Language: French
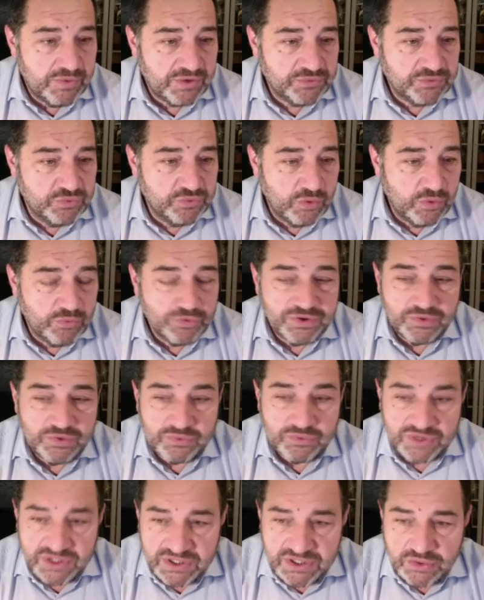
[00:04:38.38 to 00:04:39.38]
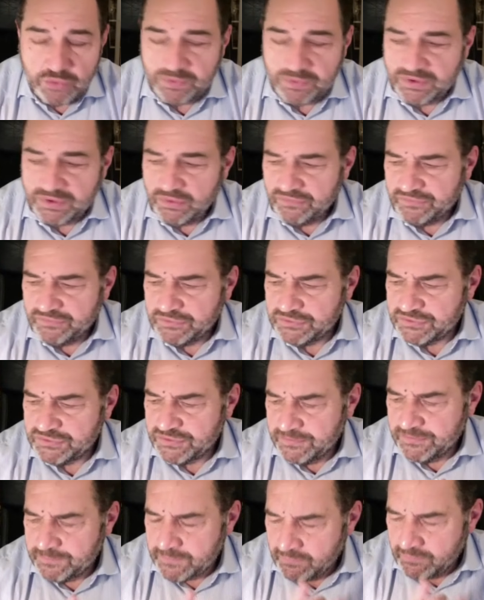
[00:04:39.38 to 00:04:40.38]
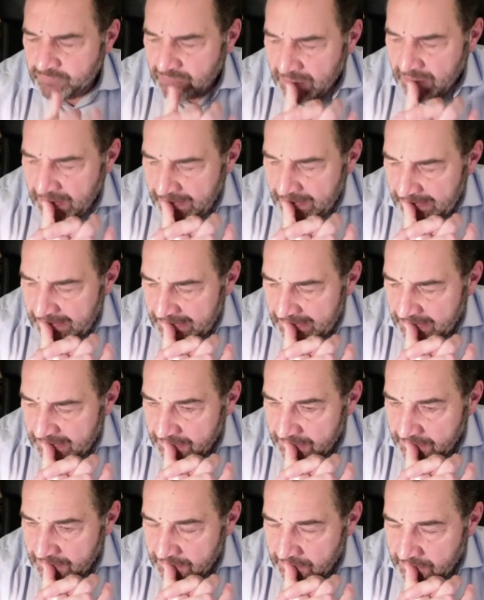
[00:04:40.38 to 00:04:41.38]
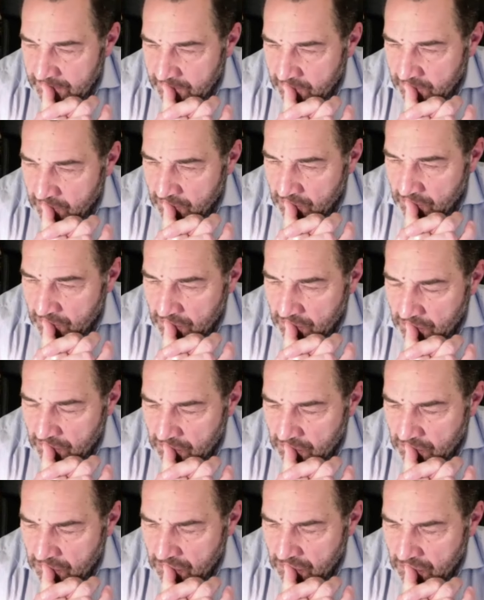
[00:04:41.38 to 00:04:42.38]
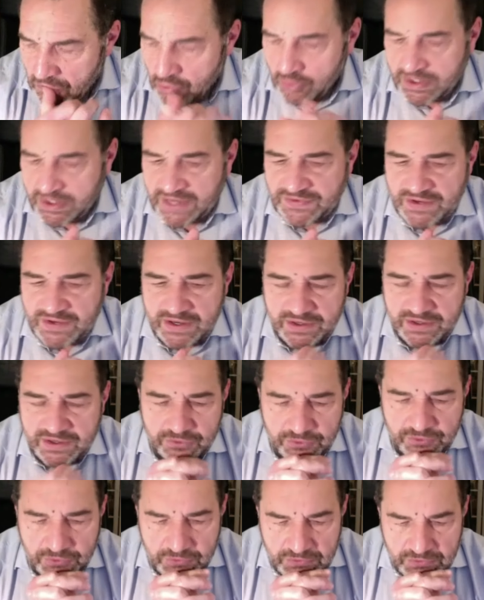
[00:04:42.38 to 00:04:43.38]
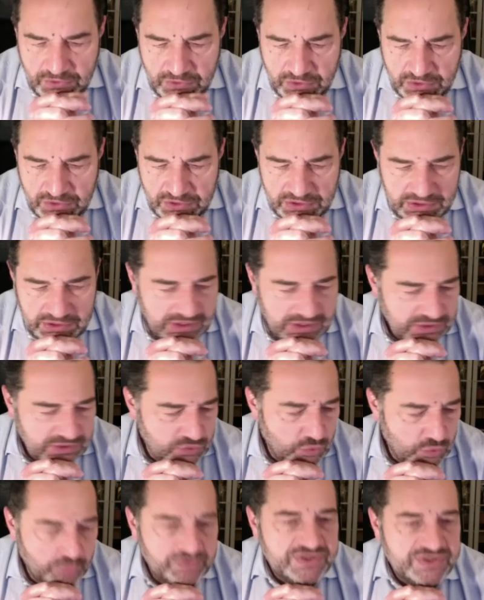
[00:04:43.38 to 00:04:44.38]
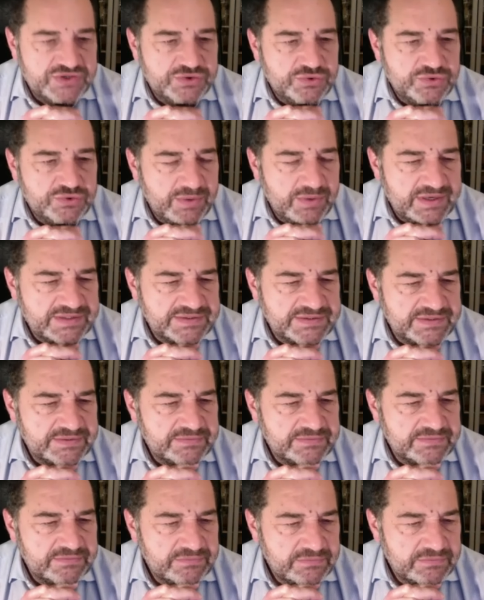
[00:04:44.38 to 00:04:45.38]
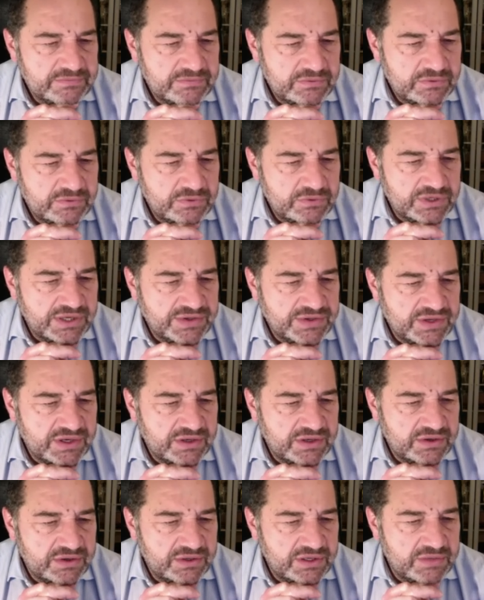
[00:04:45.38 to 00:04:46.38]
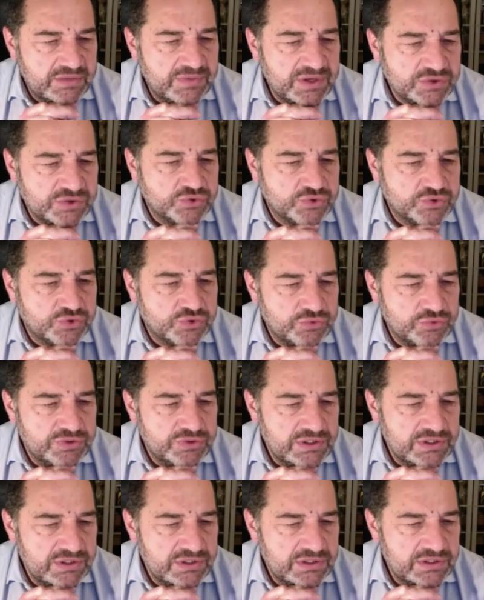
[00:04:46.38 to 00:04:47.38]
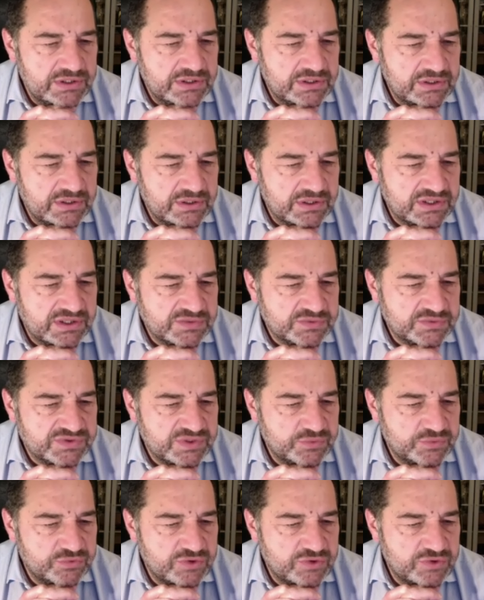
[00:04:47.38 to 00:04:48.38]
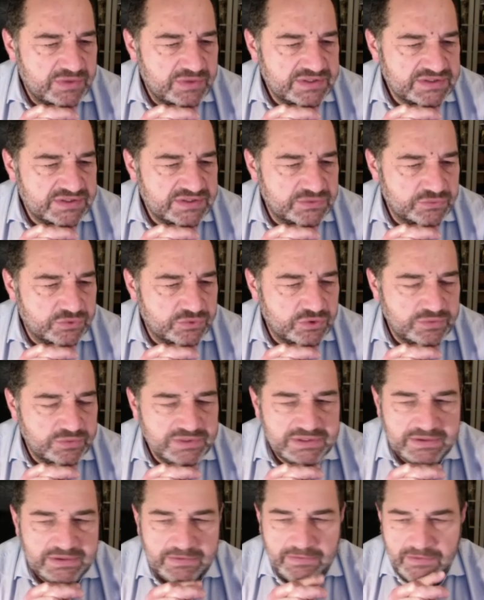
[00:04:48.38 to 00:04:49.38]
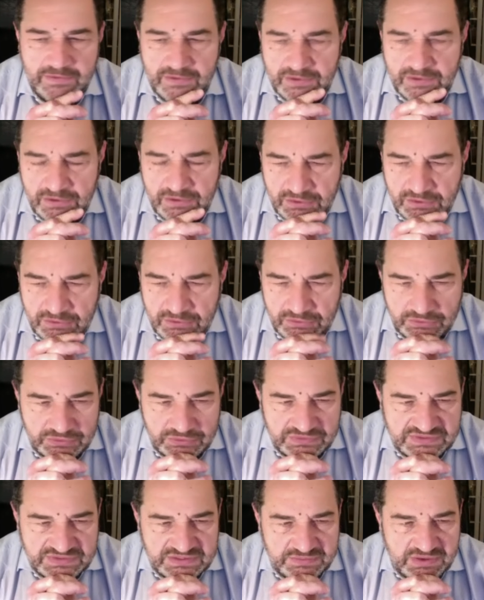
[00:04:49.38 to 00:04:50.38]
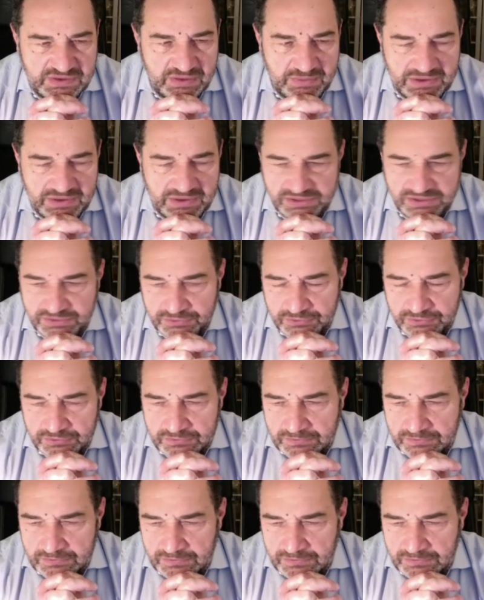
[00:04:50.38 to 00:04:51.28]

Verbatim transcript: partout dans le monde, et donc y compris en France. Hmm. le Qatar est complice du Hamas. Le Qatar héberge aujourd'hui les responsables du Hamas qui ont commis cette barbarie